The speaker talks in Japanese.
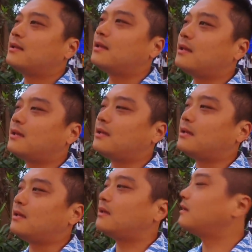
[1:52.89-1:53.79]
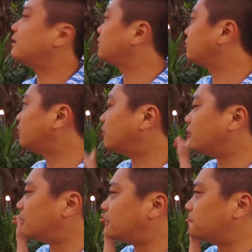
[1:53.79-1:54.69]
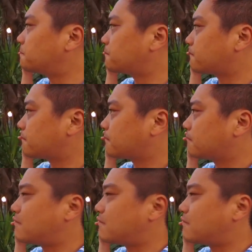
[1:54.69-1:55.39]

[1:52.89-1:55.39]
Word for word: えーと、